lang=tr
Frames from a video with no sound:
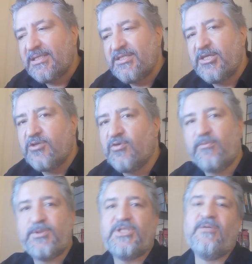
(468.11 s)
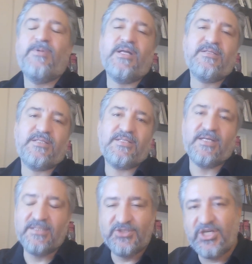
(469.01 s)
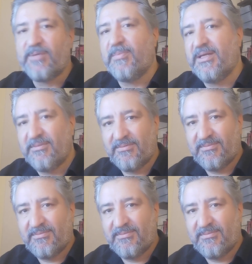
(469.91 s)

sezonun fişini falan sakın çekmeyin.